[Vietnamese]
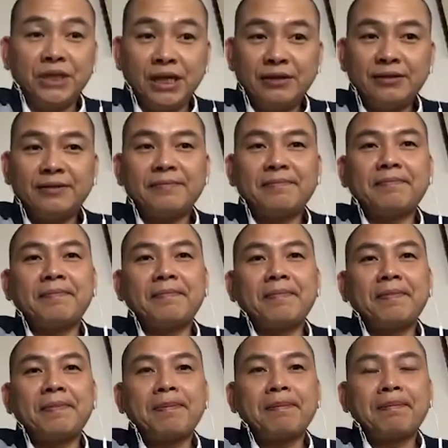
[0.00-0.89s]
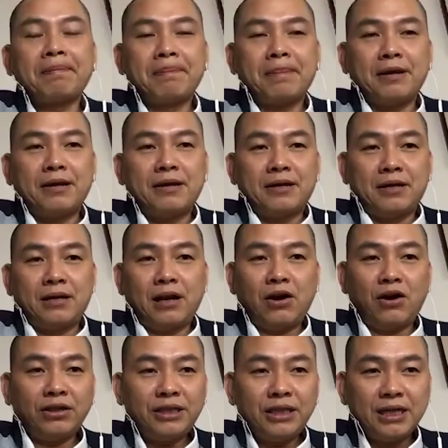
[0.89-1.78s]
Nhưng
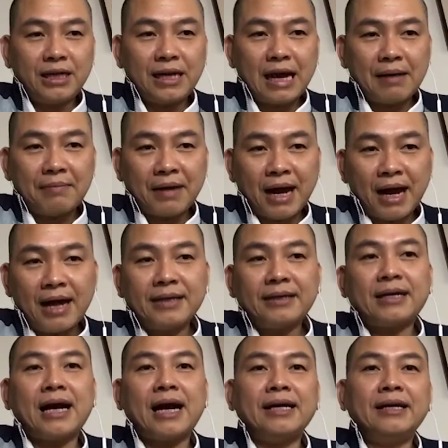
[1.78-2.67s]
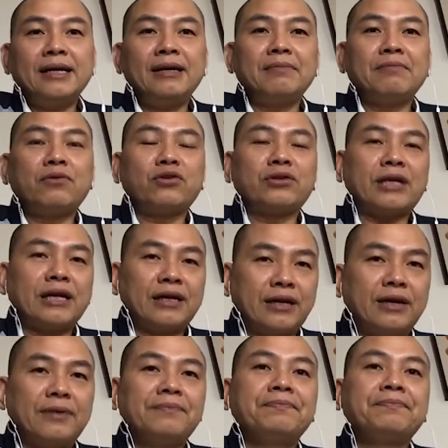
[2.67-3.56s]
nó chia làm hai khái niệm của
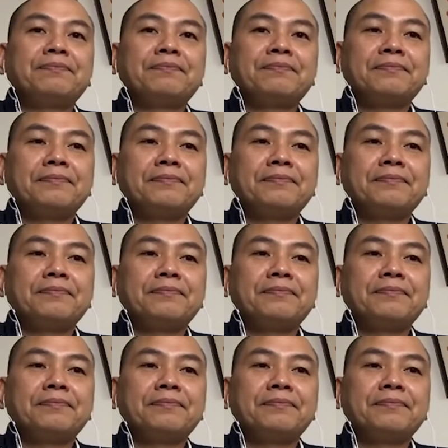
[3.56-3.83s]
thành công,